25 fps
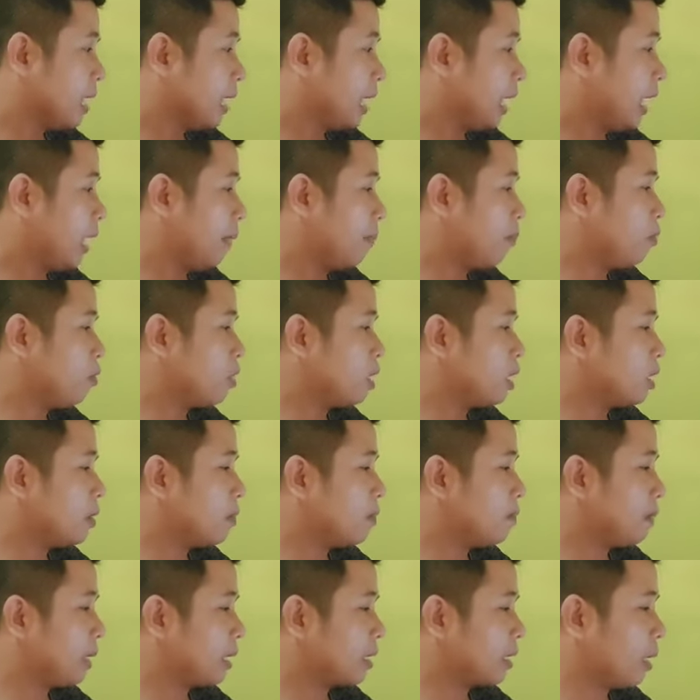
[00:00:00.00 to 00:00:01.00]
Adapun
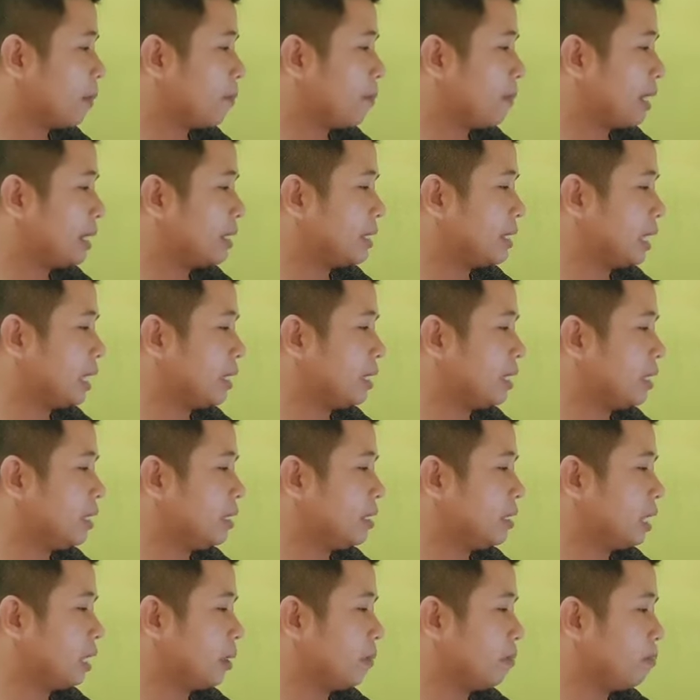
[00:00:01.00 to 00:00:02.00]
keempat kepres yang
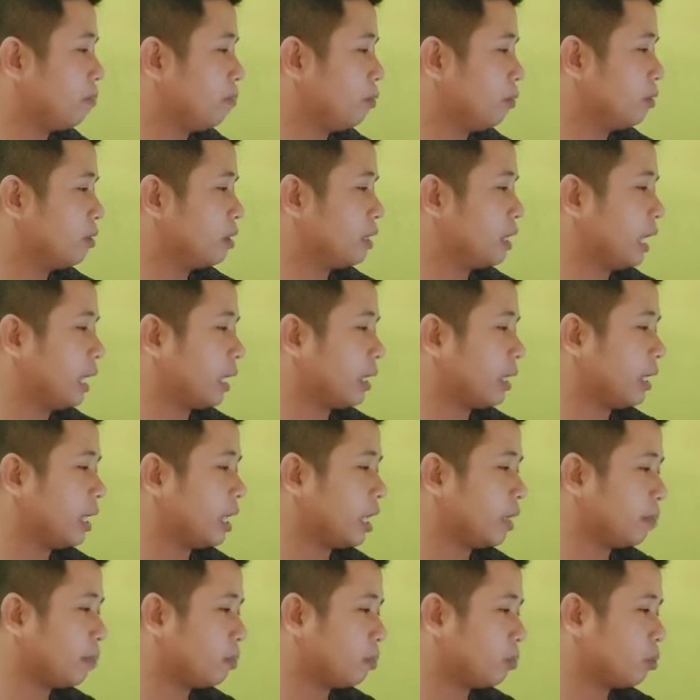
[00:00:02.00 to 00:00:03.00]
dicabut yakni
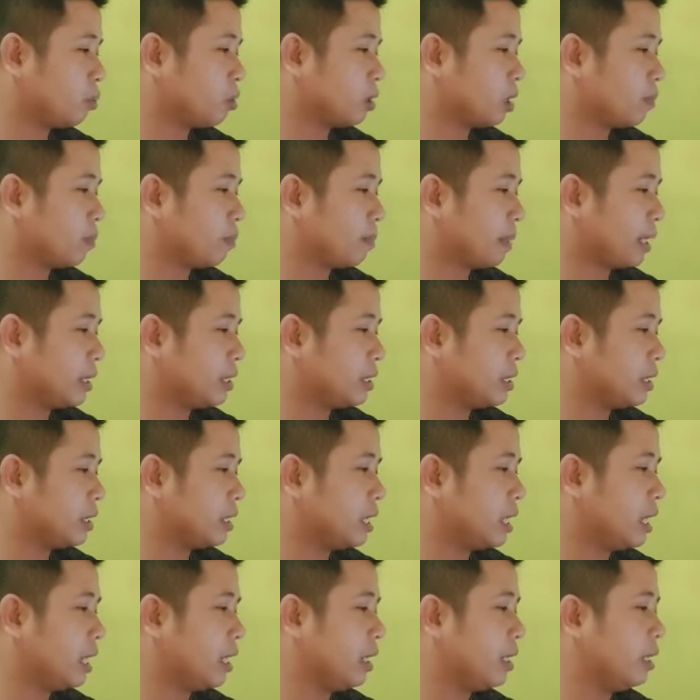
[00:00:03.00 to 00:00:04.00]
keputusan
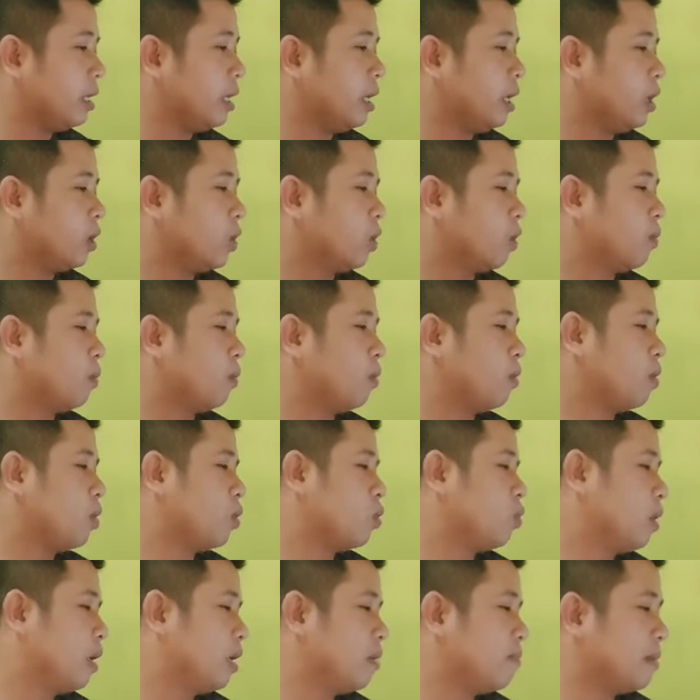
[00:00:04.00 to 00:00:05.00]
Presiden nomor
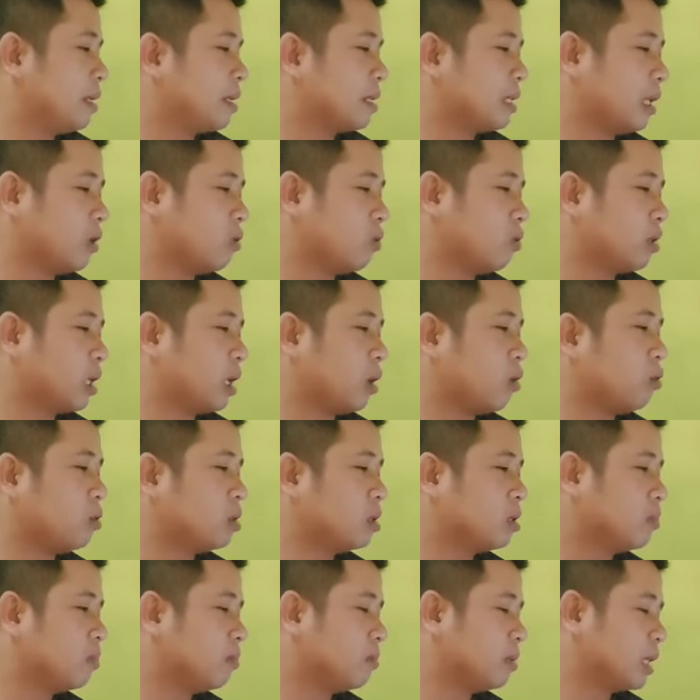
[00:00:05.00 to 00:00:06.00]
251 tahun
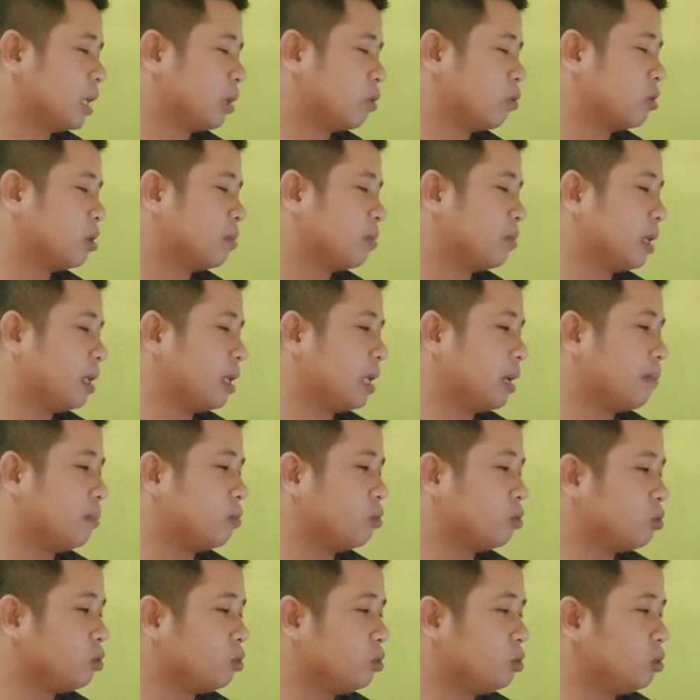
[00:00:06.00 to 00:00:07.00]

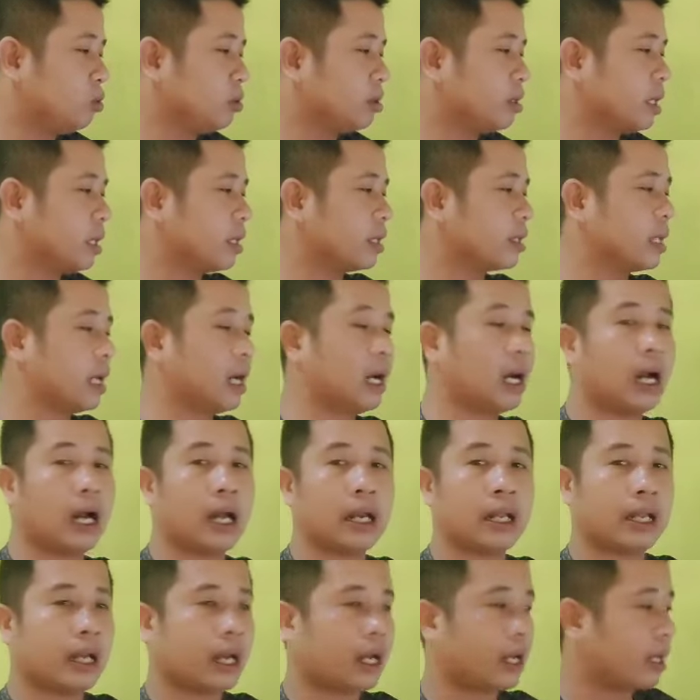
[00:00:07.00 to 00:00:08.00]
1967 tentang
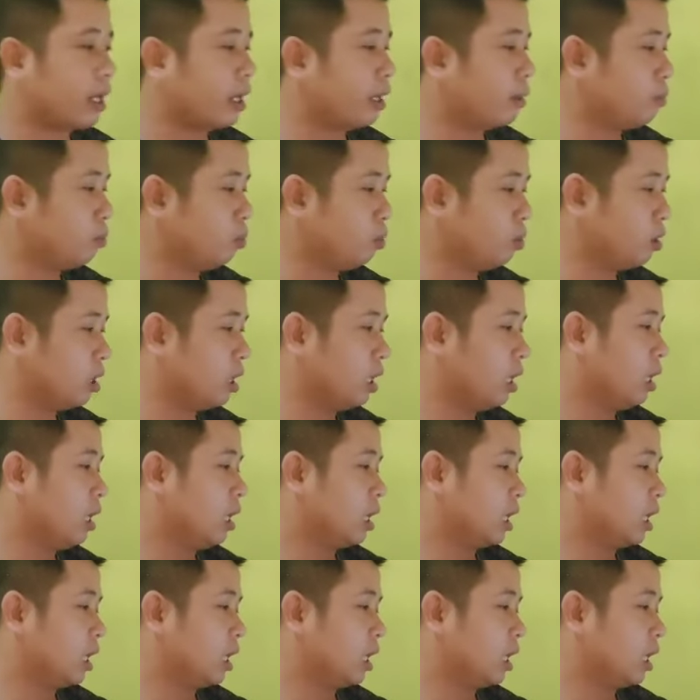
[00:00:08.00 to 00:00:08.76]
hari-hari libur